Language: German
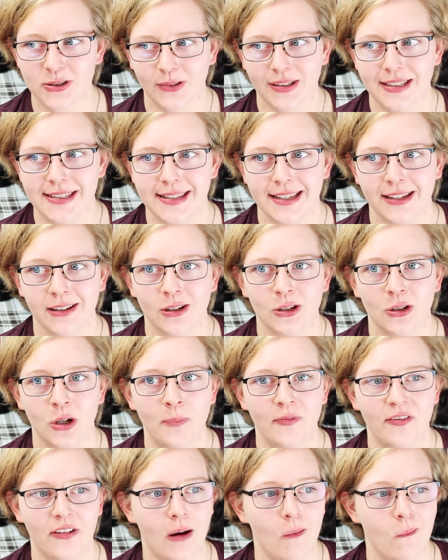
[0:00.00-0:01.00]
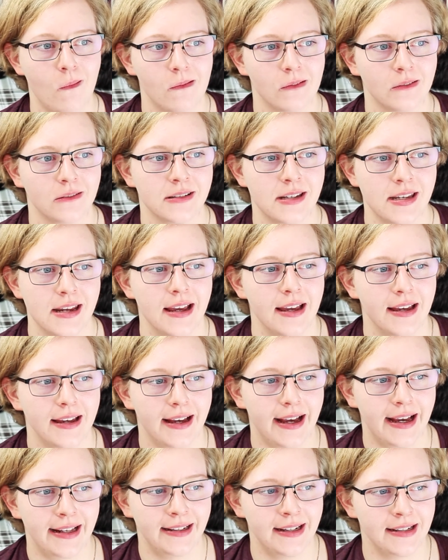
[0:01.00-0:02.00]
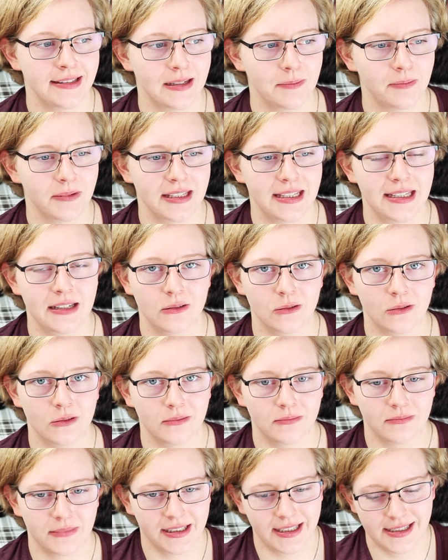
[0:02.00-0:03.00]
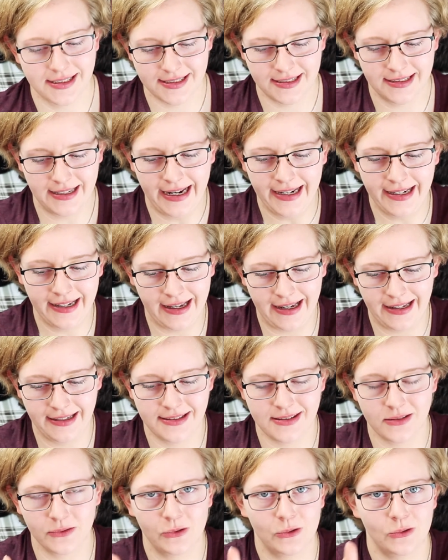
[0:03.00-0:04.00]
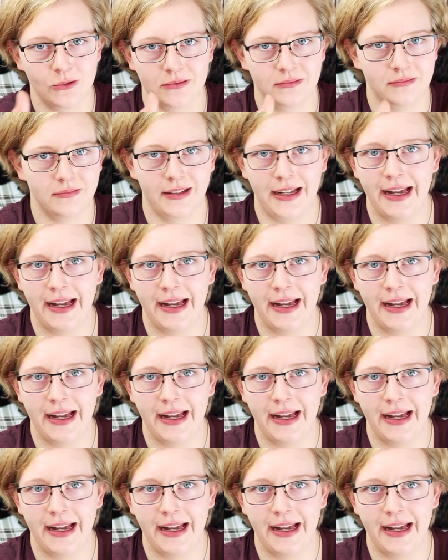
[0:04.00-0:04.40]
Mit so riesigen Knopfaugen und anderthalb Kilo. Man kann sie in einer Hand so